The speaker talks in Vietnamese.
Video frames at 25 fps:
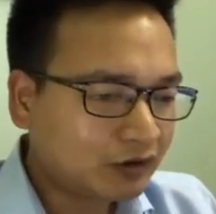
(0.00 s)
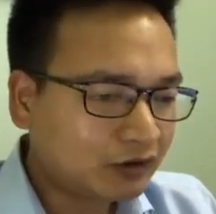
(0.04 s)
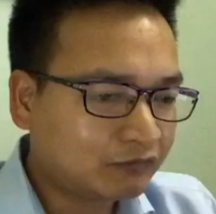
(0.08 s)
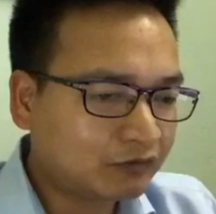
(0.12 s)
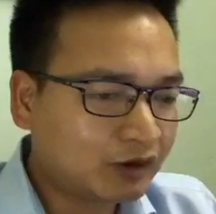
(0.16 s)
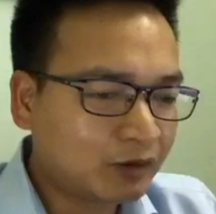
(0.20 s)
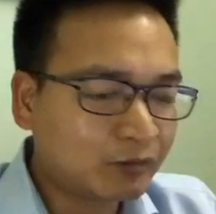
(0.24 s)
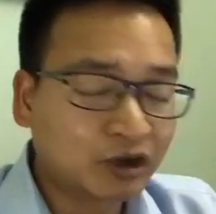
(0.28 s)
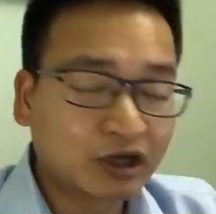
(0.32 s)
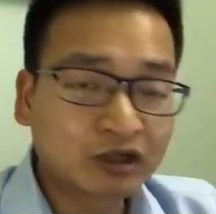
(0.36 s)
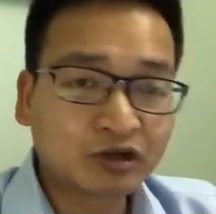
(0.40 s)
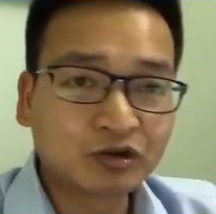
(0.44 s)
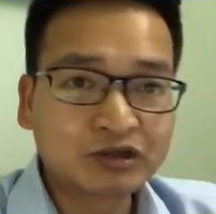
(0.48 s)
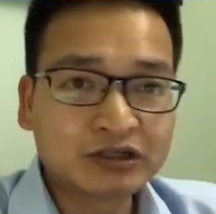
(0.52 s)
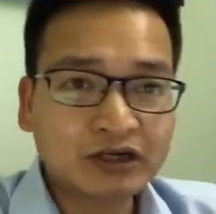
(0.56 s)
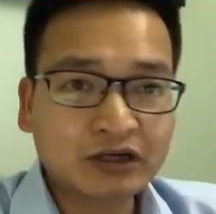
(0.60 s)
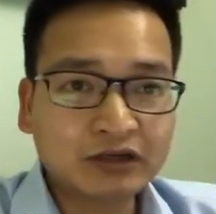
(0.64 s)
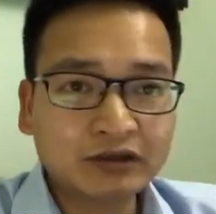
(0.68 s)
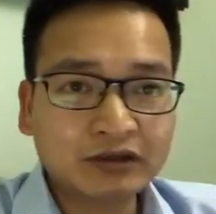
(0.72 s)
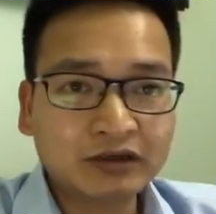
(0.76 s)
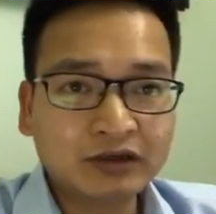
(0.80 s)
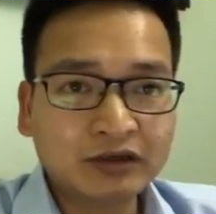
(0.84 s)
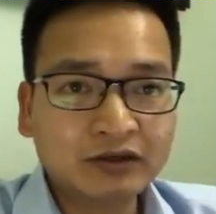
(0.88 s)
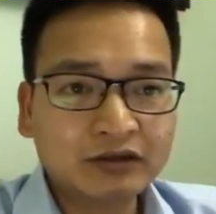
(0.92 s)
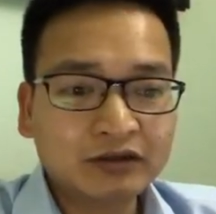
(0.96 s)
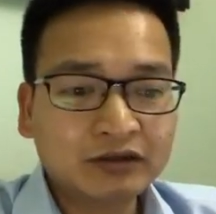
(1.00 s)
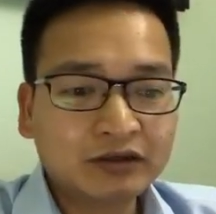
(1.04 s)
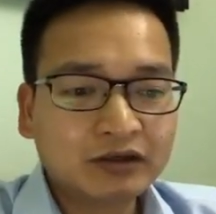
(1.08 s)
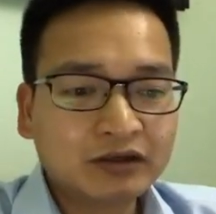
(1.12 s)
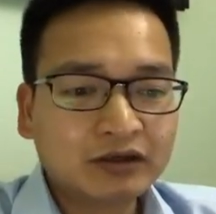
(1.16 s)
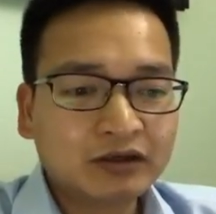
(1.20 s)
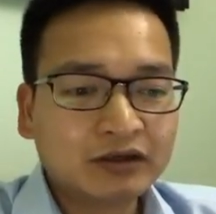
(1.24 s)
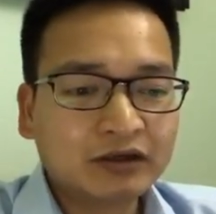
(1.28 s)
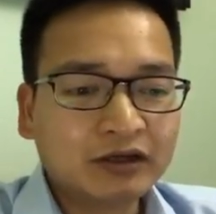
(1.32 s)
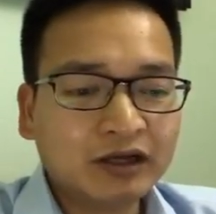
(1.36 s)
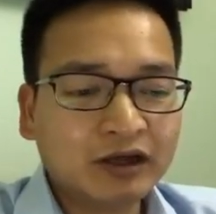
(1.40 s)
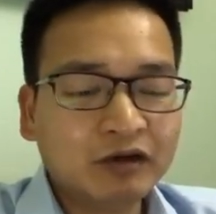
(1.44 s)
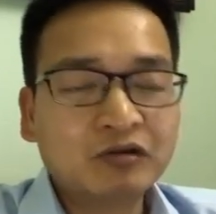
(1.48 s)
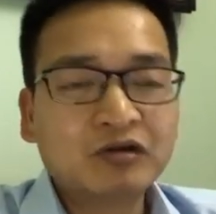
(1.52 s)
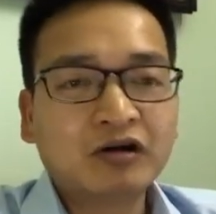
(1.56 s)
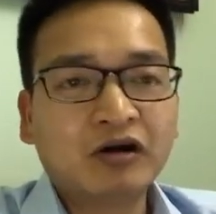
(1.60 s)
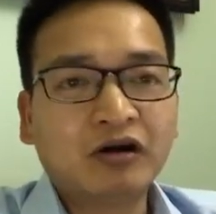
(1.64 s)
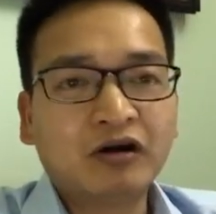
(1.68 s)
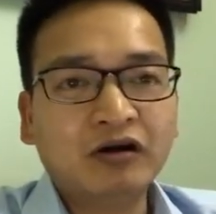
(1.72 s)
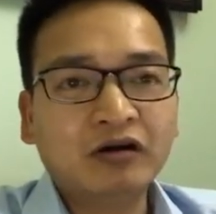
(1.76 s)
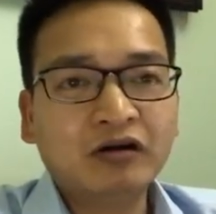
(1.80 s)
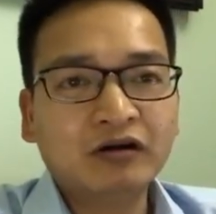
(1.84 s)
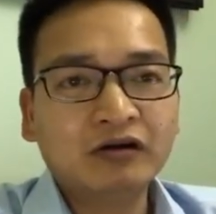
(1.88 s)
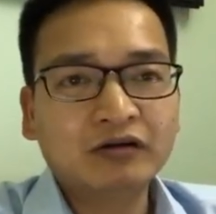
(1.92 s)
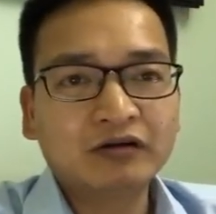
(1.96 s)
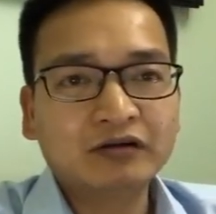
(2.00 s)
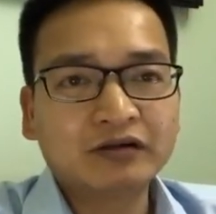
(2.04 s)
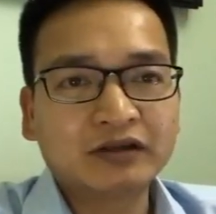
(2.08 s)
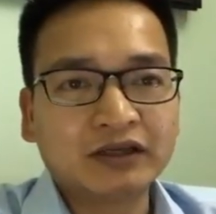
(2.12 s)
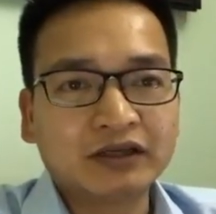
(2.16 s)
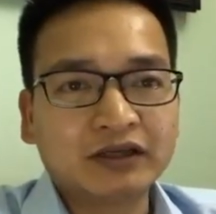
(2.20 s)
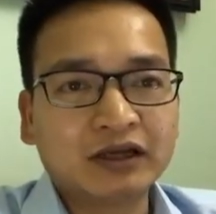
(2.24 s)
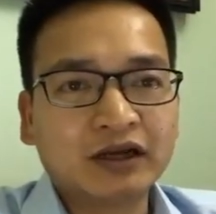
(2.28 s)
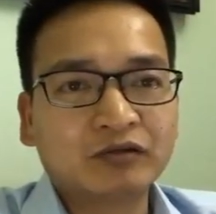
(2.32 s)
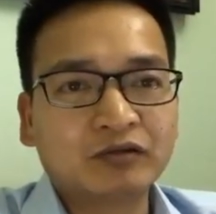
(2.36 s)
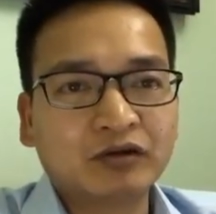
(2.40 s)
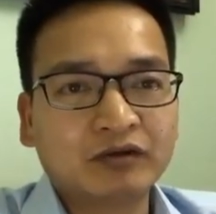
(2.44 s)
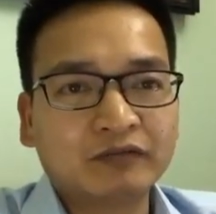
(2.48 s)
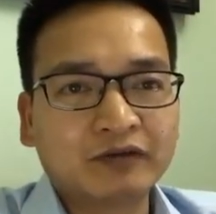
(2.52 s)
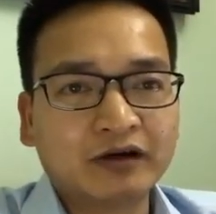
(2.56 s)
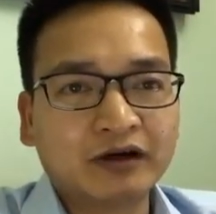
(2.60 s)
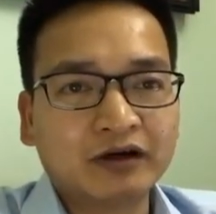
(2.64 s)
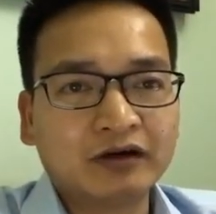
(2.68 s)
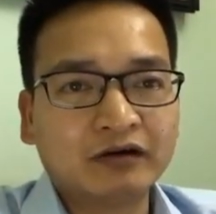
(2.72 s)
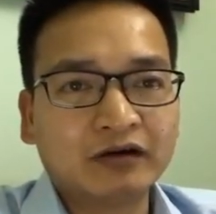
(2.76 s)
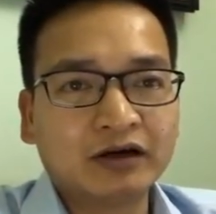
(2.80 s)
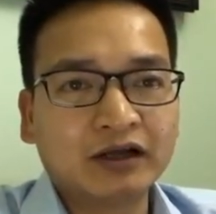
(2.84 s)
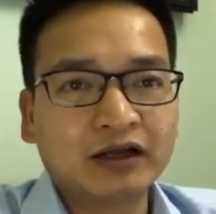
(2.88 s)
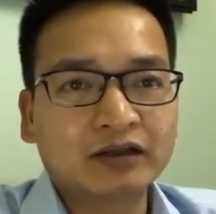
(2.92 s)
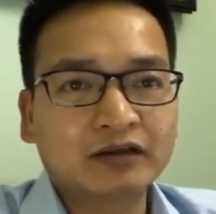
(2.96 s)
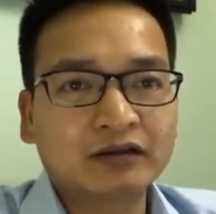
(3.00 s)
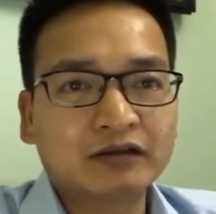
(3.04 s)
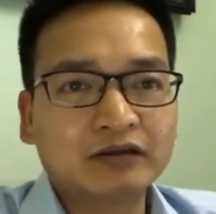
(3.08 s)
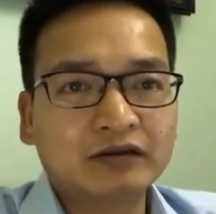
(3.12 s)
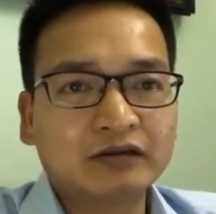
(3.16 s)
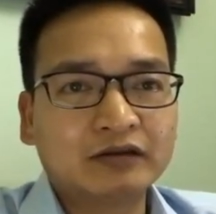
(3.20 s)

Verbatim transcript: và một cái tố chất nữa nếu có thì rất là tuyệt vời đó là